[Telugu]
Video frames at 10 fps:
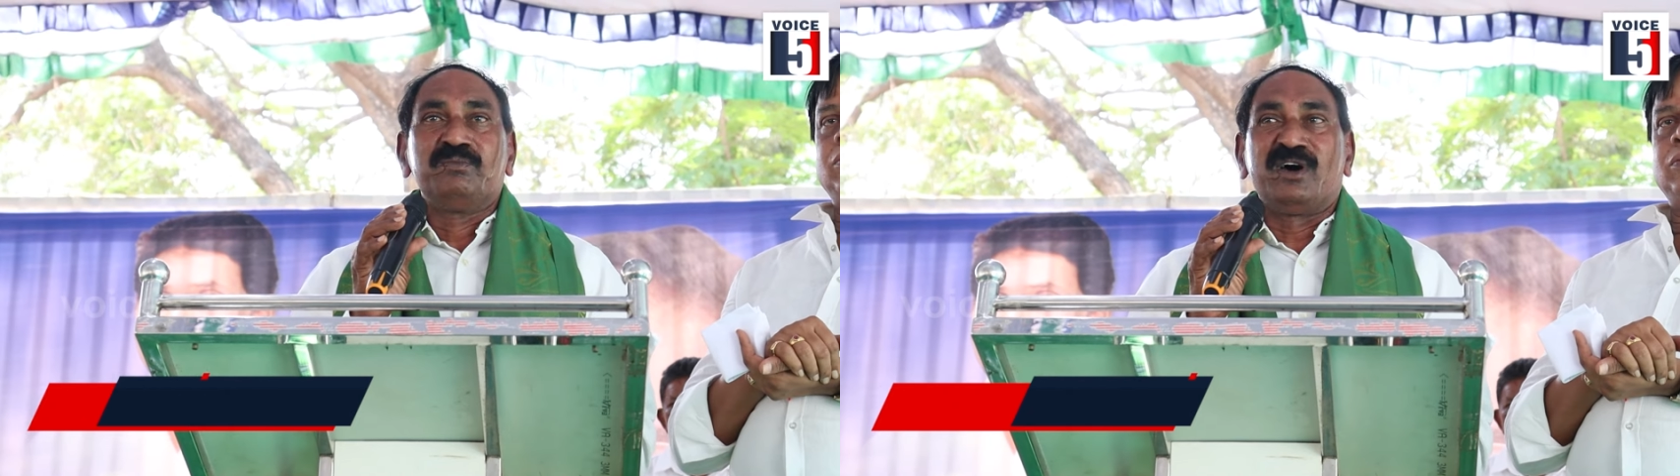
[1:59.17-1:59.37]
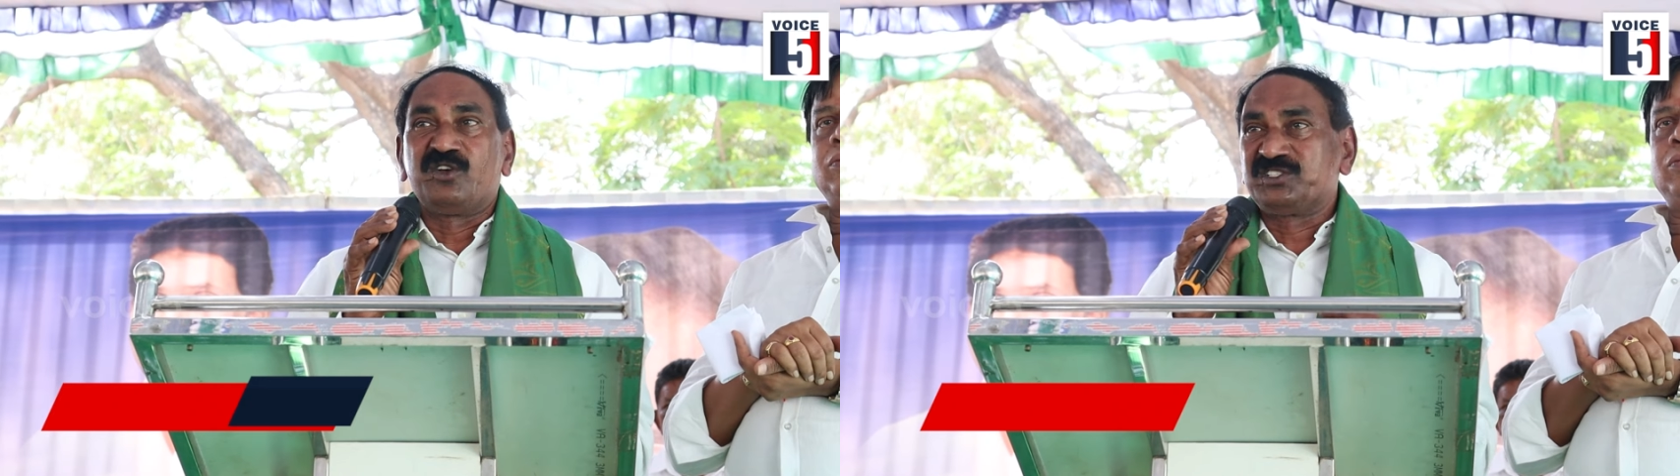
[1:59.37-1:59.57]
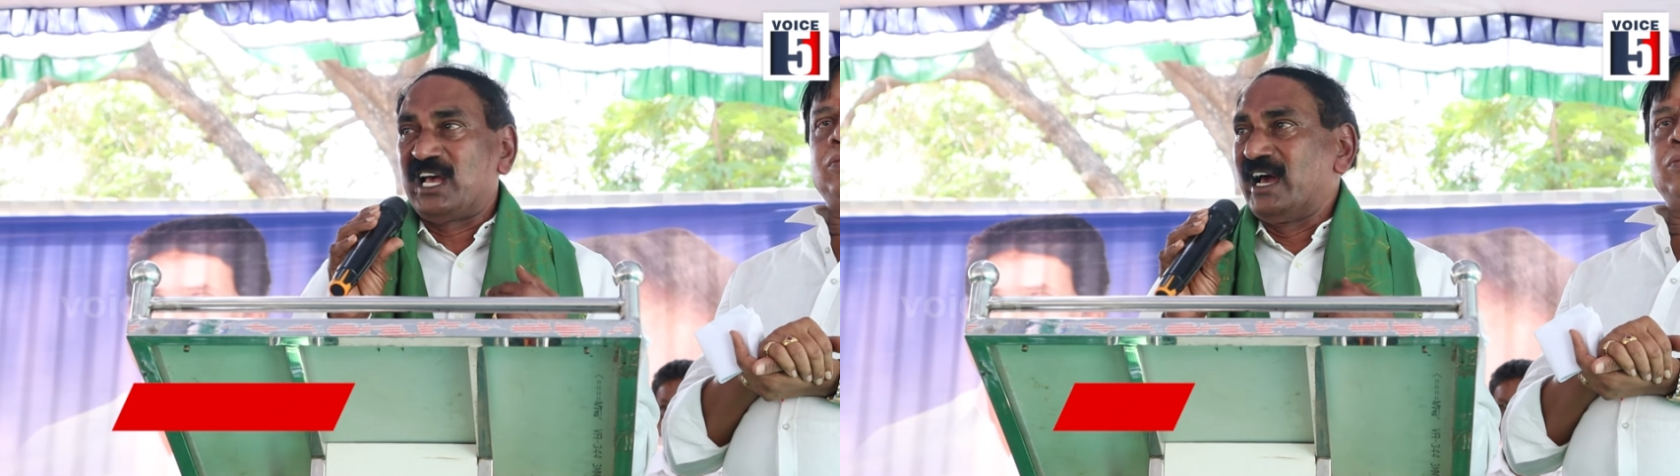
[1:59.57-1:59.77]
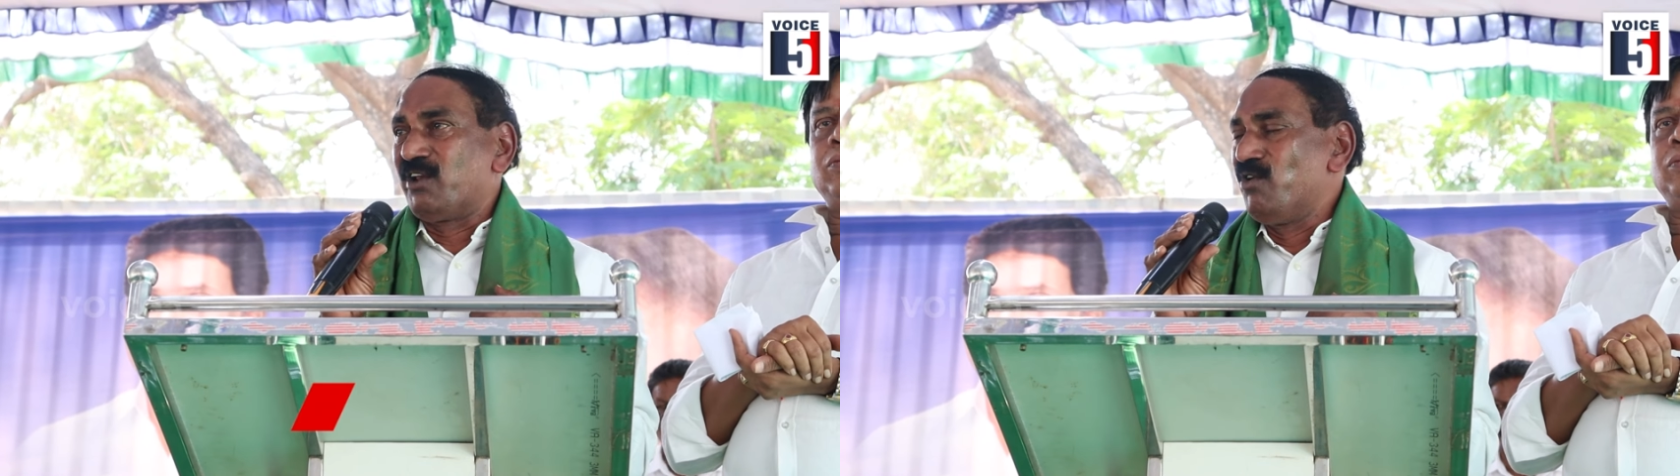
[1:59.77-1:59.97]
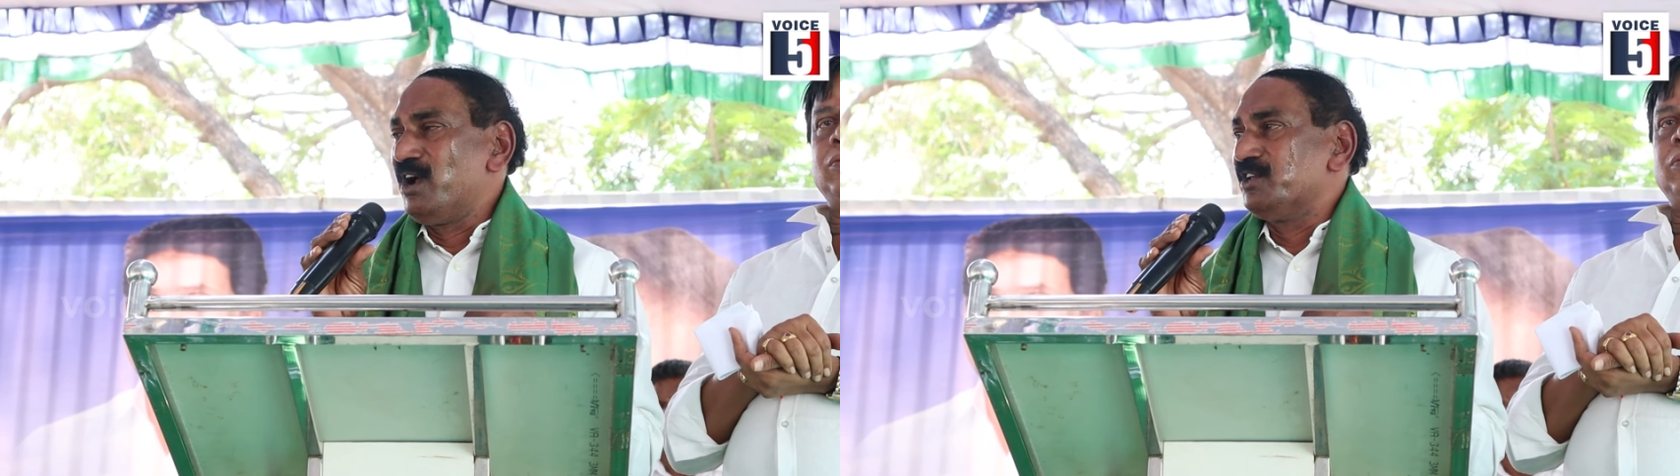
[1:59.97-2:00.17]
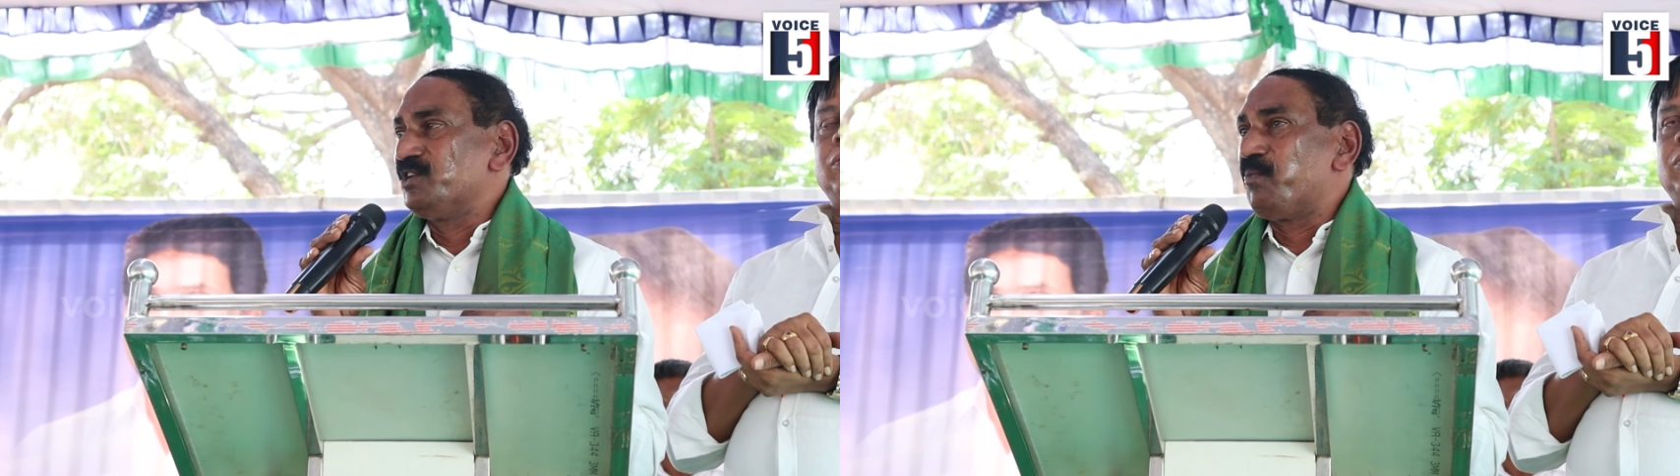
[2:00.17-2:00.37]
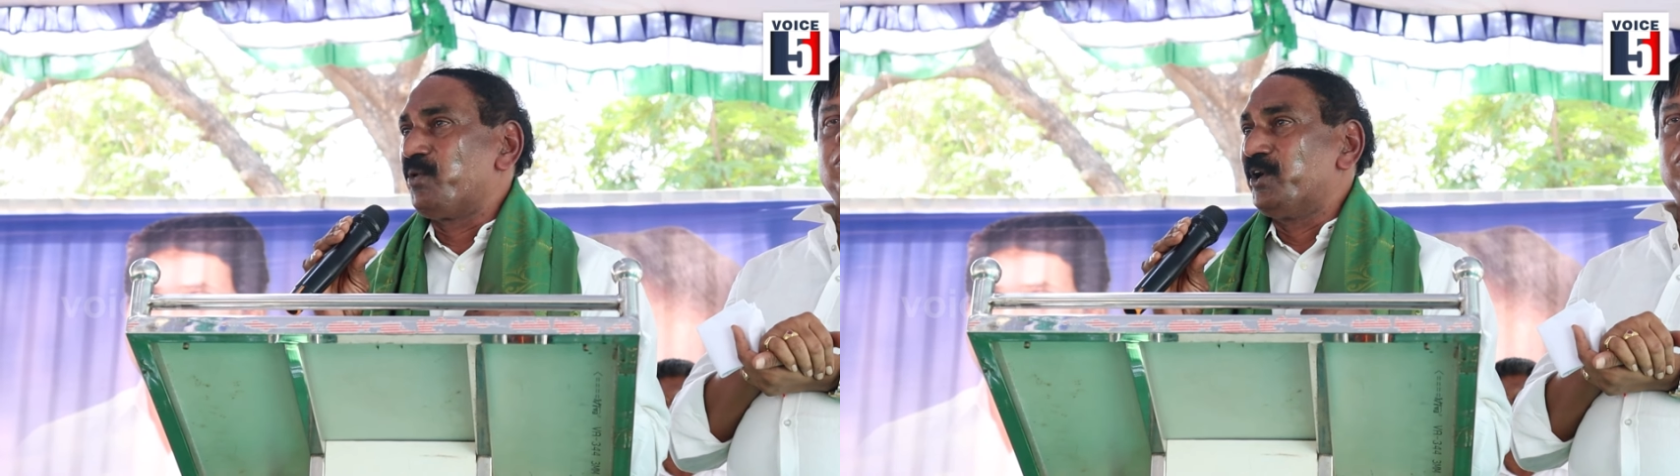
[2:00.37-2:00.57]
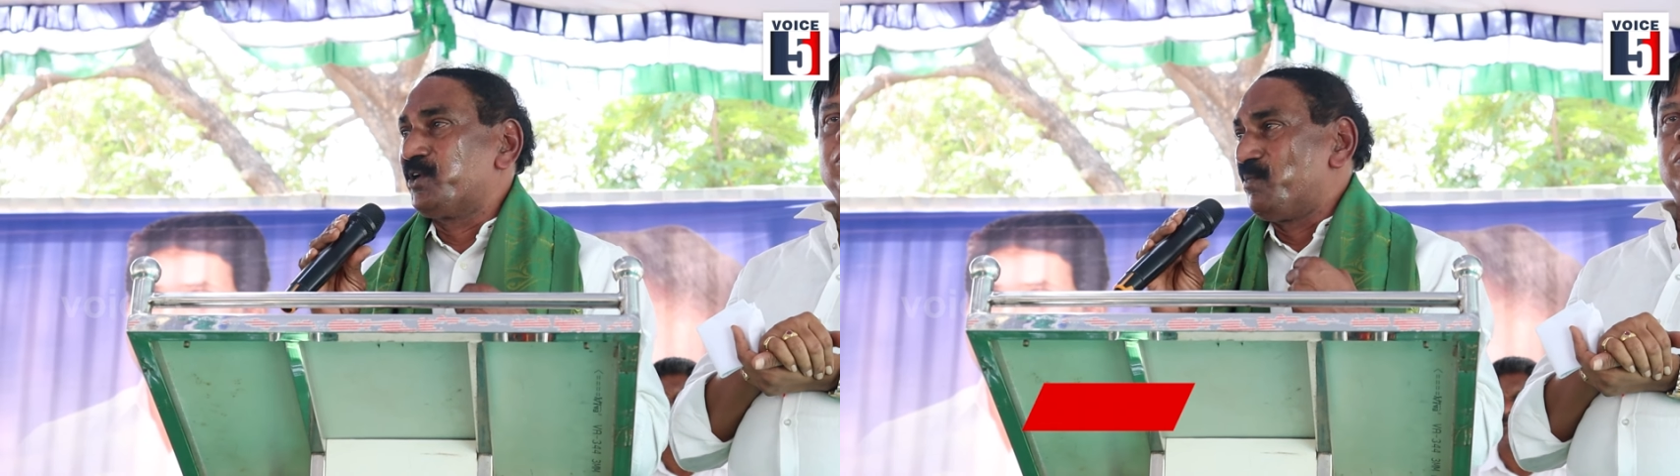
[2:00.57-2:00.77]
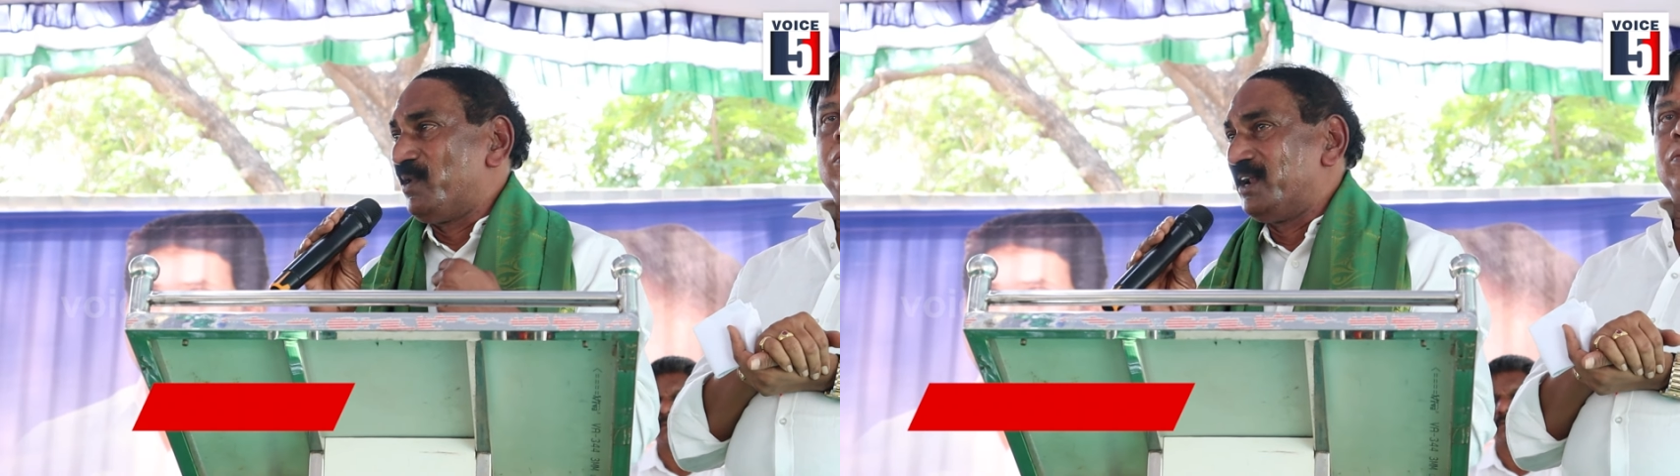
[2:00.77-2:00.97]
మనం సగర్వంగా చెప్పుకున్నటువంటి